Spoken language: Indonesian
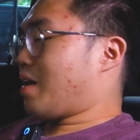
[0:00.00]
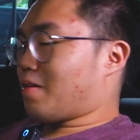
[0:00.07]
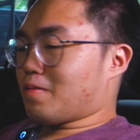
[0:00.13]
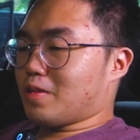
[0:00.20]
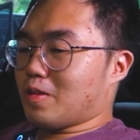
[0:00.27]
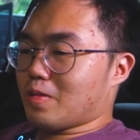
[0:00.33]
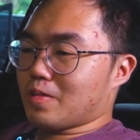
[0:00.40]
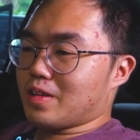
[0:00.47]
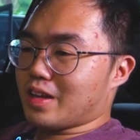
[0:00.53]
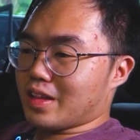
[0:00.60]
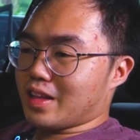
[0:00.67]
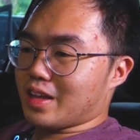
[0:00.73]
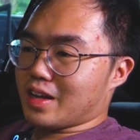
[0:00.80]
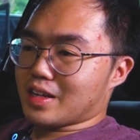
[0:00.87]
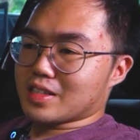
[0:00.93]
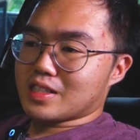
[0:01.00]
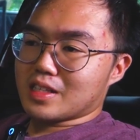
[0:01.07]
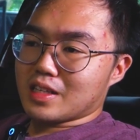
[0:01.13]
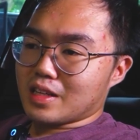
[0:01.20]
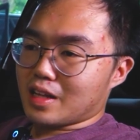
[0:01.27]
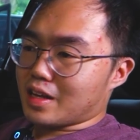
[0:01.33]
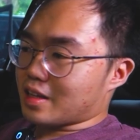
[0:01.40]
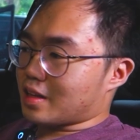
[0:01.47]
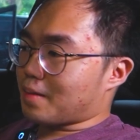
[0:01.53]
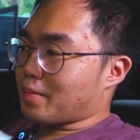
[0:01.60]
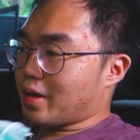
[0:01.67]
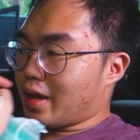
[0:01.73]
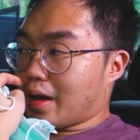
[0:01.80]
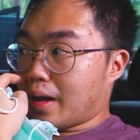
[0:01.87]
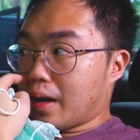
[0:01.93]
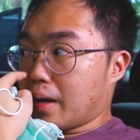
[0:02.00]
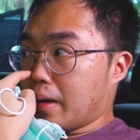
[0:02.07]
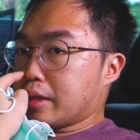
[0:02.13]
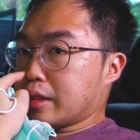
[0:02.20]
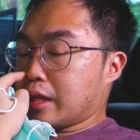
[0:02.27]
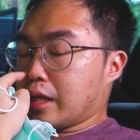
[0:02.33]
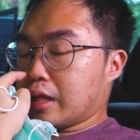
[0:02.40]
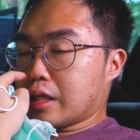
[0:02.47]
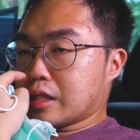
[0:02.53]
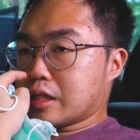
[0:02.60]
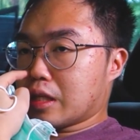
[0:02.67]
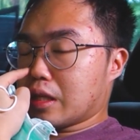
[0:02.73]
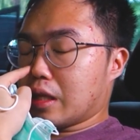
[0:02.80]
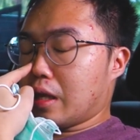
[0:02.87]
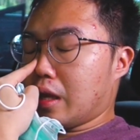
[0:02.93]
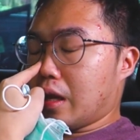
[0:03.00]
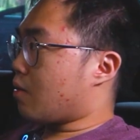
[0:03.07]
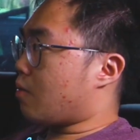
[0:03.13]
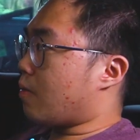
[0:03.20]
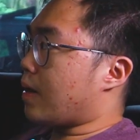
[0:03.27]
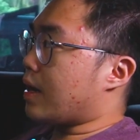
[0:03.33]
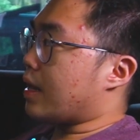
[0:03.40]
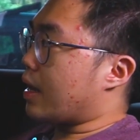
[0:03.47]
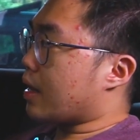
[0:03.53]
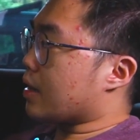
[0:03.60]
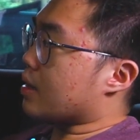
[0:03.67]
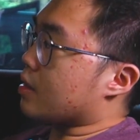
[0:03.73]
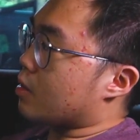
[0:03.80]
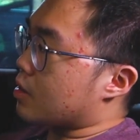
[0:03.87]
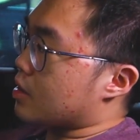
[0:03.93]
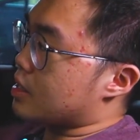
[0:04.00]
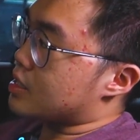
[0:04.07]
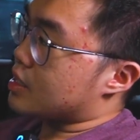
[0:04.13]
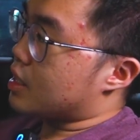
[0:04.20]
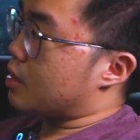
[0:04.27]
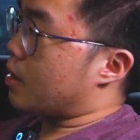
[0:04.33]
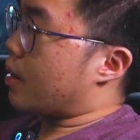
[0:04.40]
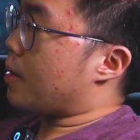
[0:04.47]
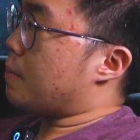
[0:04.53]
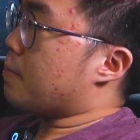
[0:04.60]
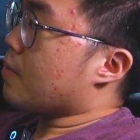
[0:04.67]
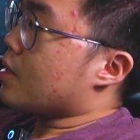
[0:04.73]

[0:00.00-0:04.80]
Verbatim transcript: audionya nih guys nah tapi yang penting di sini yang gue lihat notice gitu ya